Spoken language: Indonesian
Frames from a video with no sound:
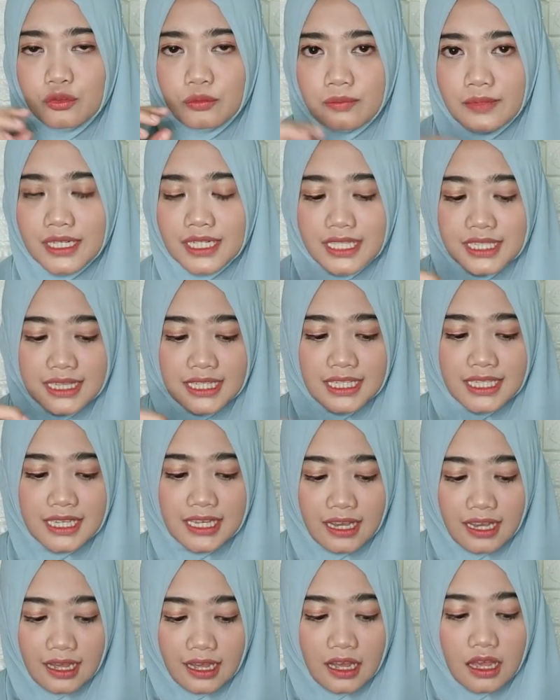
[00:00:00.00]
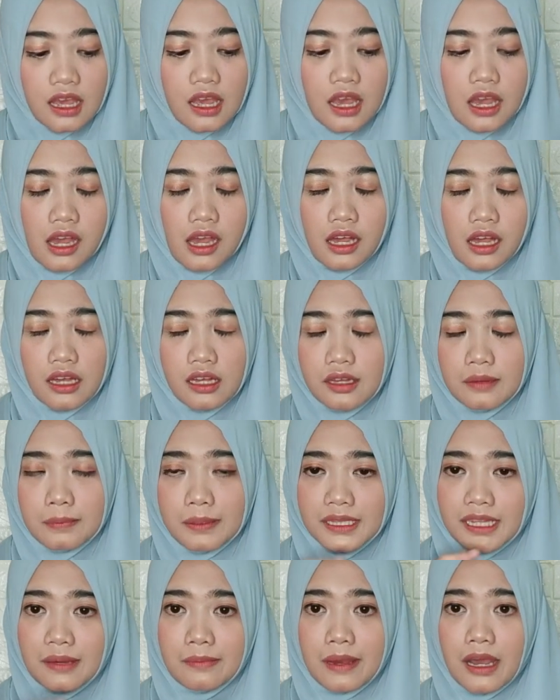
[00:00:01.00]
Cuman ketika e,
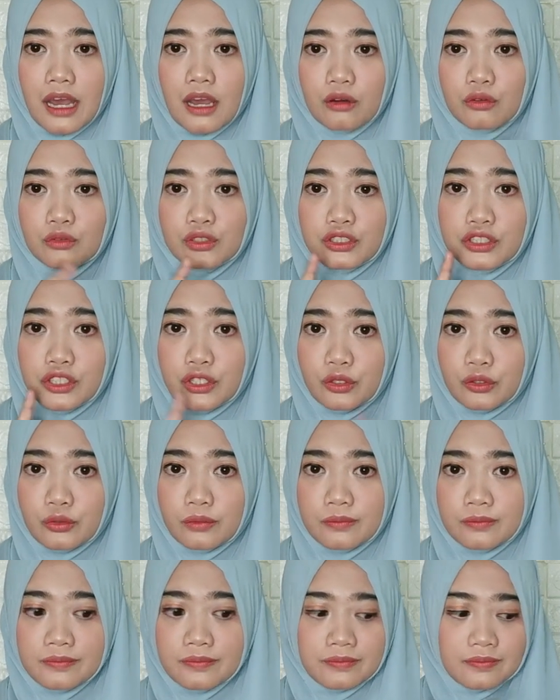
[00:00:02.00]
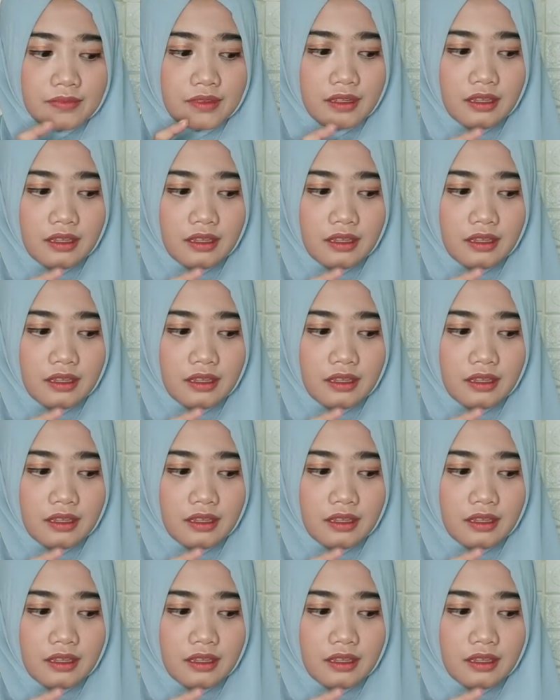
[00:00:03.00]
pertama aku nyium